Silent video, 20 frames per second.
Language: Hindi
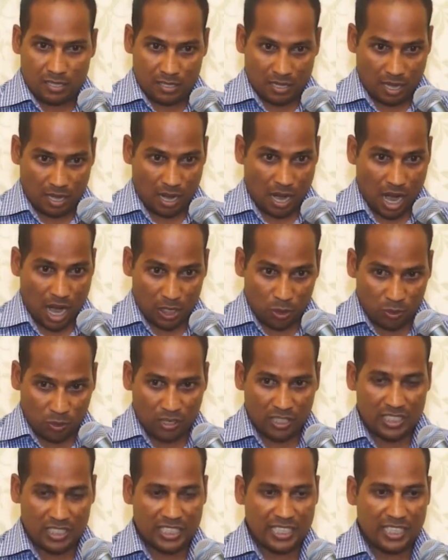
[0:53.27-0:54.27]
आठों
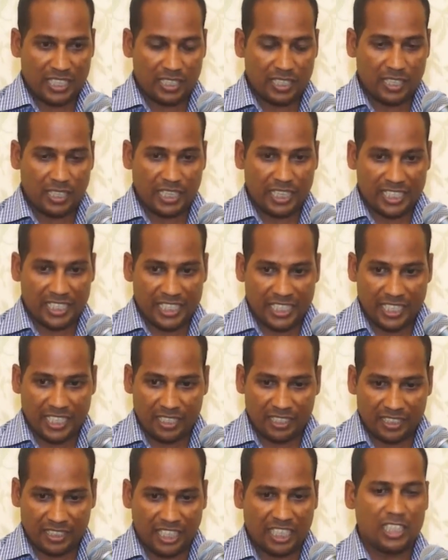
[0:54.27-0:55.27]
अंग सहित ऐसे
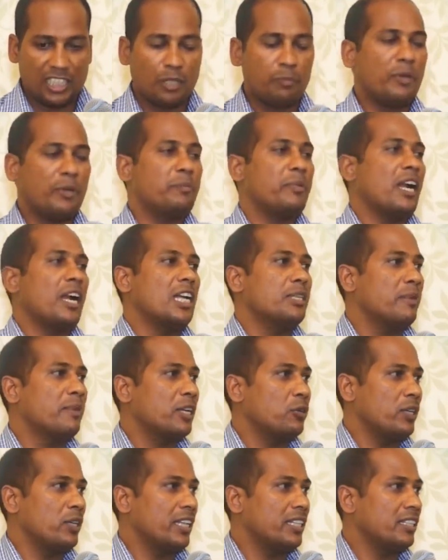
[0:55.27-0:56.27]
तख्त पे विराजमान
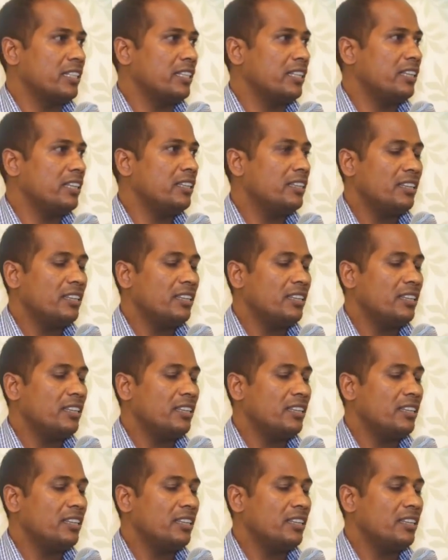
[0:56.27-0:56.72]
हो जाती थी